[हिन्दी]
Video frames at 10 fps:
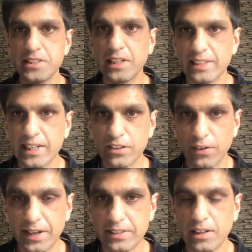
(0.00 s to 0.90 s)
चलते हैं
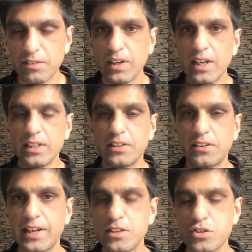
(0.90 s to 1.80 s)
ड्रिंक की तरफ
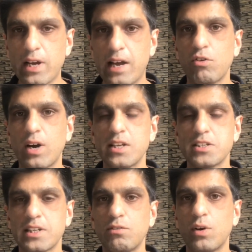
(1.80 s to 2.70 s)
ड्रिंक जो है वो
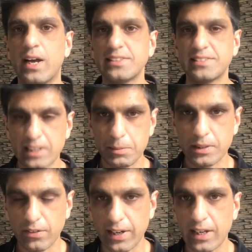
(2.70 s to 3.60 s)
आज का वो है
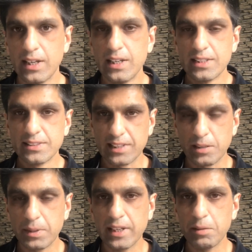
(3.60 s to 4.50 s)
सिनेमन ड्रिंक
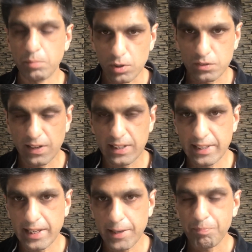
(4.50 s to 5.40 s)
सिनेमन के बहुत फ़ायदे हैं